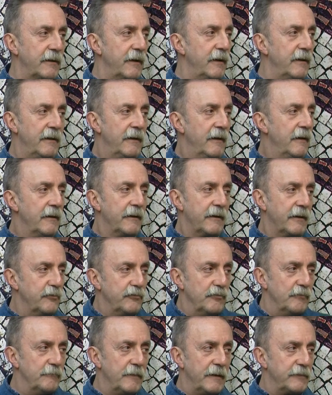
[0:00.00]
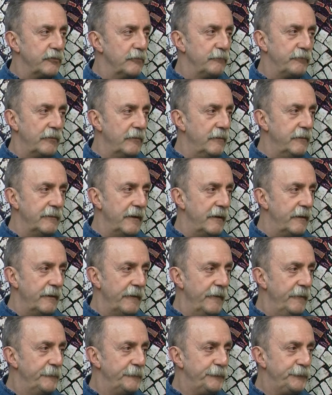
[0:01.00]
toquen, que yo mato por
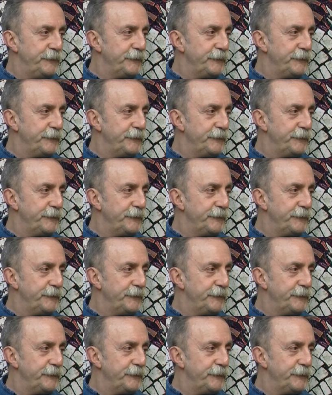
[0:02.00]
Linares.